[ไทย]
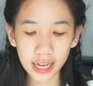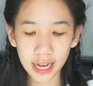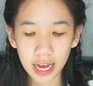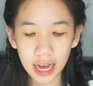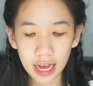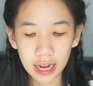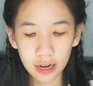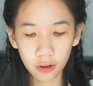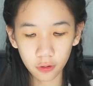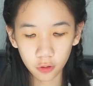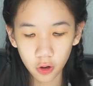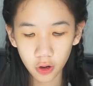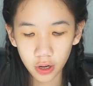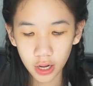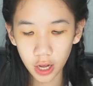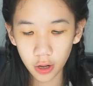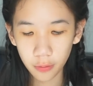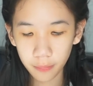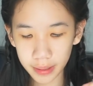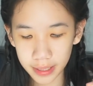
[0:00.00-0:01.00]
นะคะ เราก็
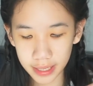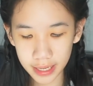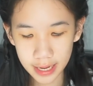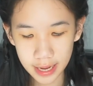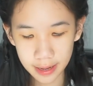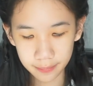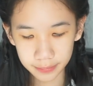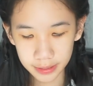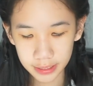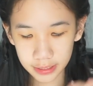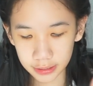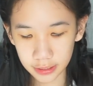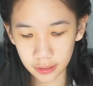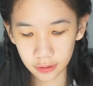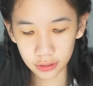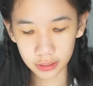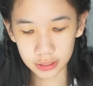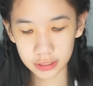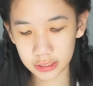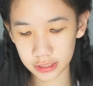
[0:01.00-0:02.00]
เข้าไปในแอป๊กต็อ
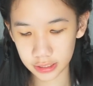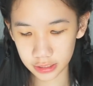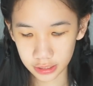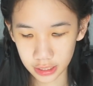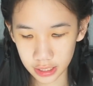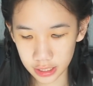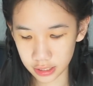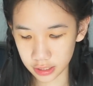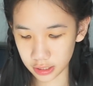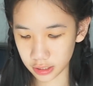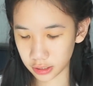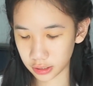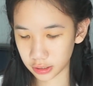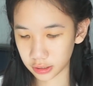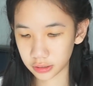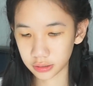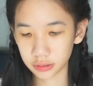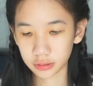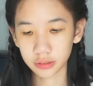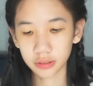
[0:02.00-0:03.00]
กเลยนี่
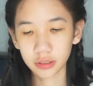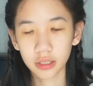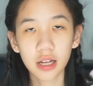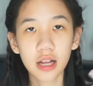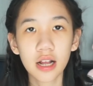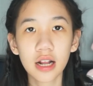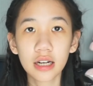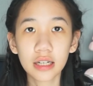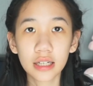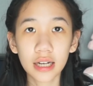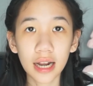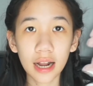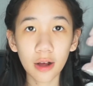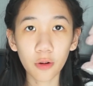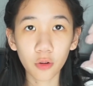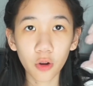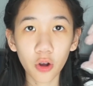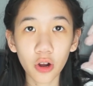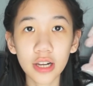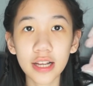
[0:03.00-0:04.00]
แล้วเรา
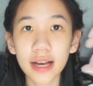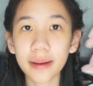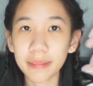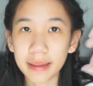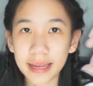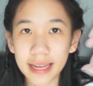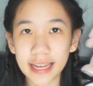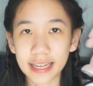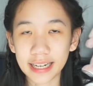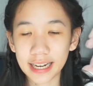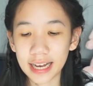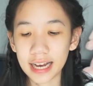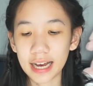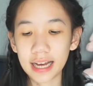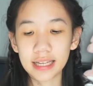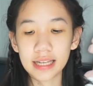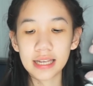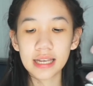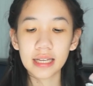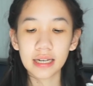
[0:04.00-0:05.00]
ก็เลือกเพลงนะคะ
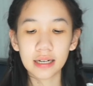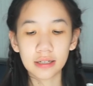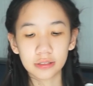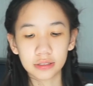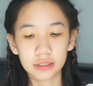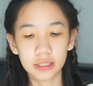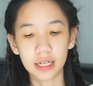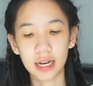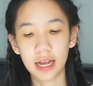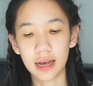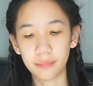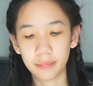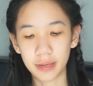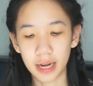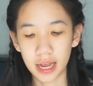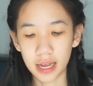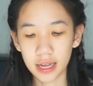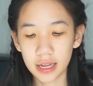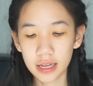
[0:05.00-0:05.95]
ที่เราจะทำนะ